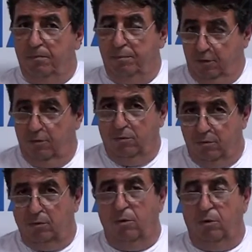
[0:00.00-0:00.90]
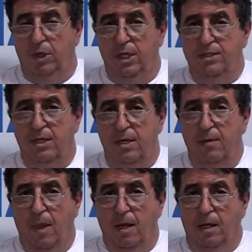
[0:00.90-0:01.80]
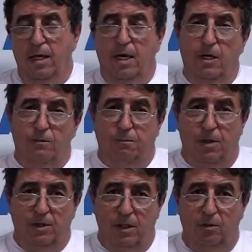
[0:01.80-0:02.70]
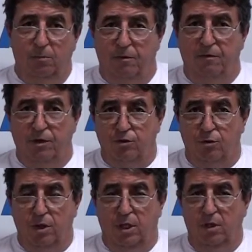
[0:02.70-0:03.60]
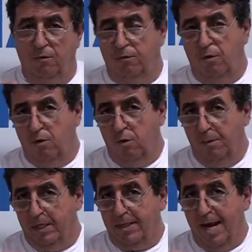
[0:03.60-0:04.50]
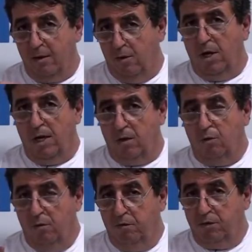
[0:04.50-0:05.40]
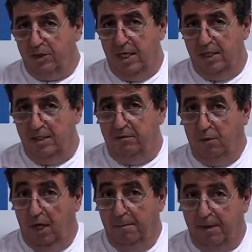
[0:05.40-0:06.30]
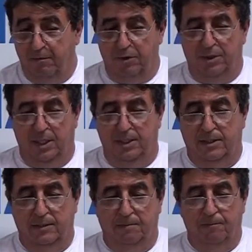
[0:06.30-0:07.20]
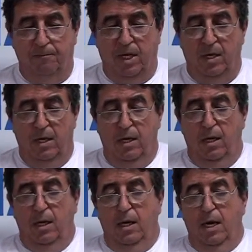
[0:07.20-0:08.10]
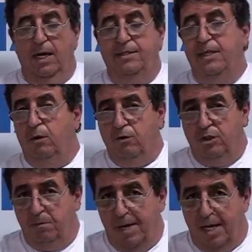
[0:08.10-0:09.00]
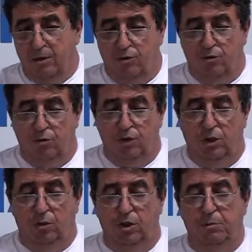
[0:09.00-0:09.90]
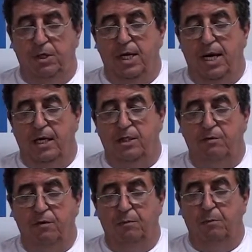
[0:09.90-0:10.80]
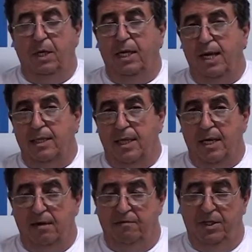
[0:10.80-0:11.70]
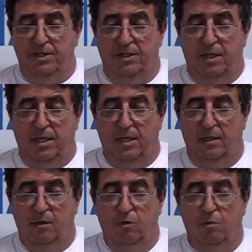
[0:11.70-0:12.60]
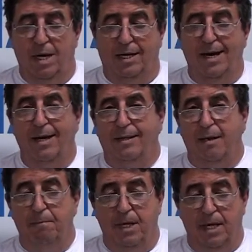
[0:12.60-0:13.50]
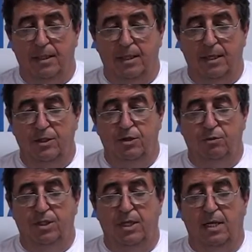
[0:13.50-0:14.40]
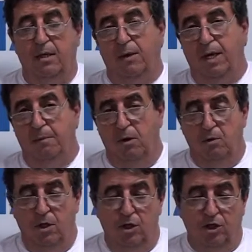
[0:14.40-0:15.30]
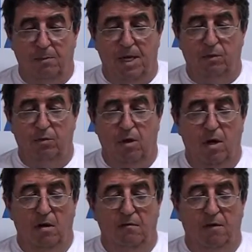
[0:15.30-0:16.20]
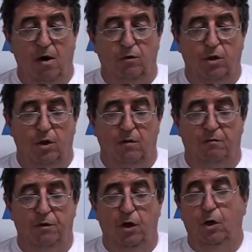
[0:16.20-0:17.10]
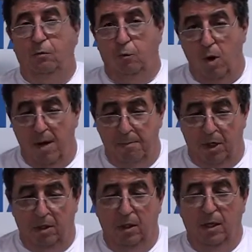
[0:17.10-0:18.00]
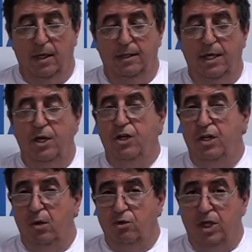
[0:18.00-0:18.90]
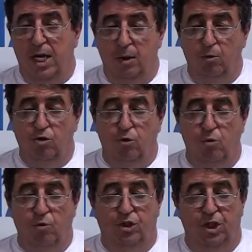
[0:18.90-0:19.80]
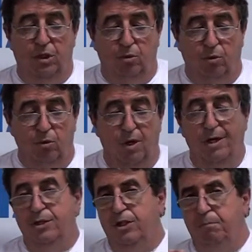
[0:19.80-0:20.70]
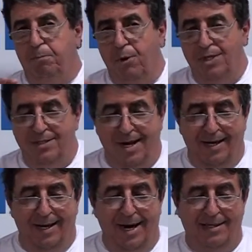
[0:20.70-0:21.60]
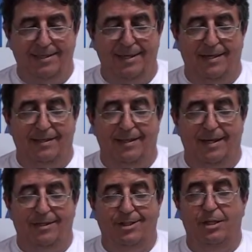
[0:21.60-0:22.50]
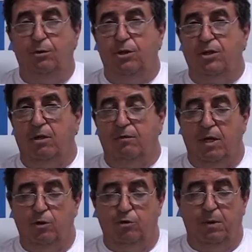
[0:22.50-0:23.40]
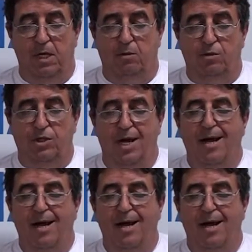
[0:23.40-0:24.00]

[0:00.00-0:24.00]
por um colunista, e a resposta do professor que eu vou comentar agora com vocês e vou ler para vocês. Em 5 de março de 2010, foi publicada na revista uma carta aberta de um cidadão alemão chamado Walter Wilhelm Weber, dirigida aos gregos com o título Depois da Grécia ter tido de salvar os bancos,